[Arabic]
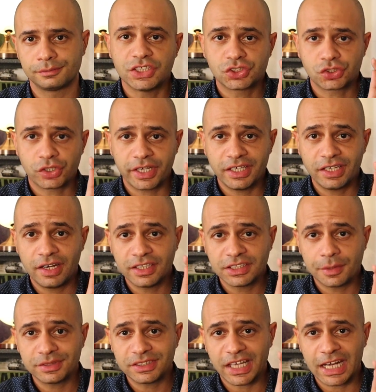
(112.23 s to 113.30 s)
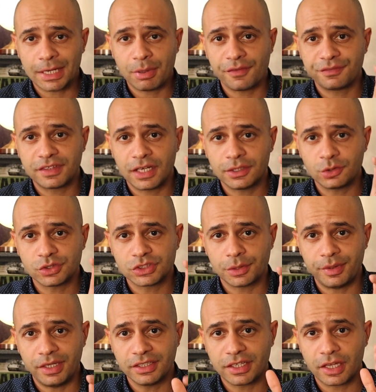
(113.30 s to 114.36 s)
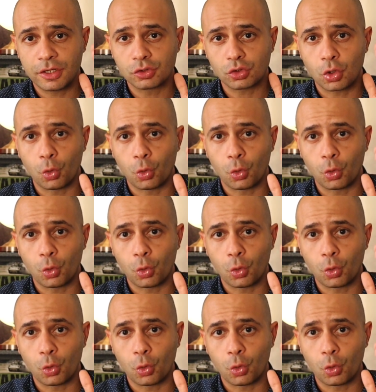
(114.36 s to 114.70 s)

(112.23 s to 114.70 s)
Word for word: إسرائيل اللي أنت بتحاربها في 73 كانت